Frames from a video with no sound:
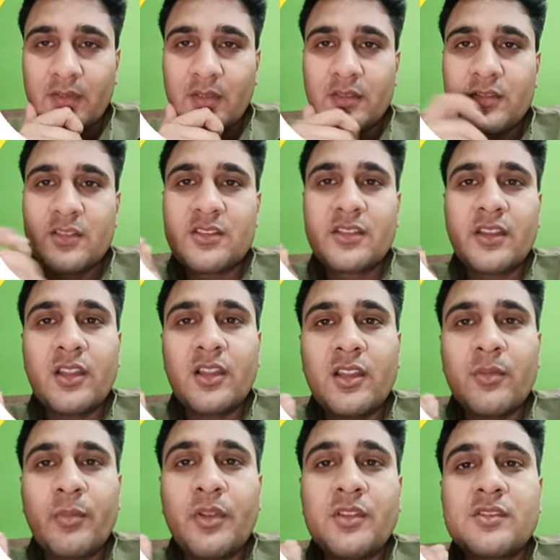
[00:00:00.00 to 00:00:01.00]
जिसकी
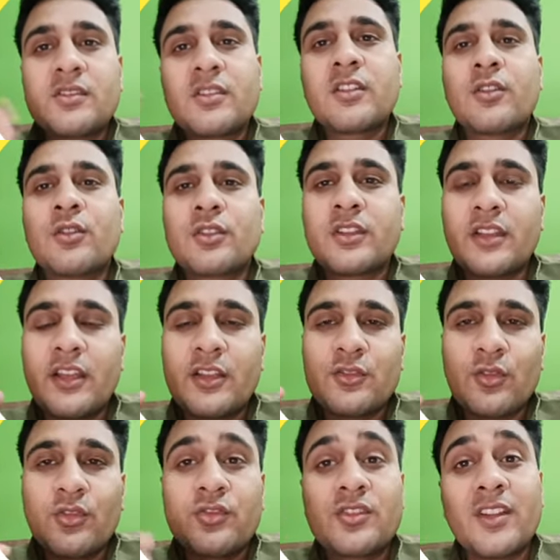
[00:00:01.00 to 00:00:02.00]
लिपि शीघ्र होती है जो
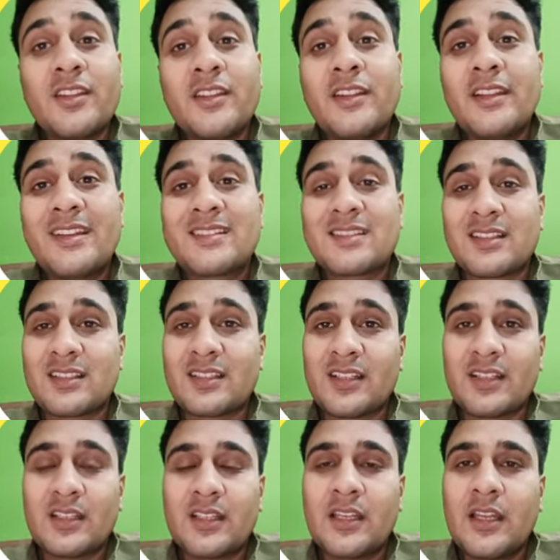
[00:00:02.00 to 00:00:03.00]
जल्दी लिख सकता है